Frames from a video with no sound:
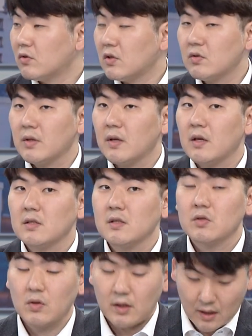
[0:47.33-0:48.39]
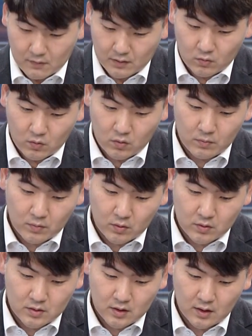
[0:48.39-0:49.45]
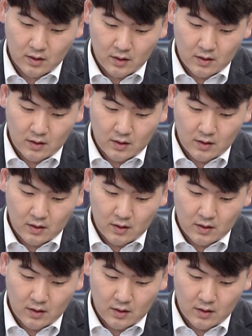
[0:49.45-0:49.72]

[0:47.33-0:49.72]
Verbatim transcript: 분기 최대 실적이 나왔고 뭐 이제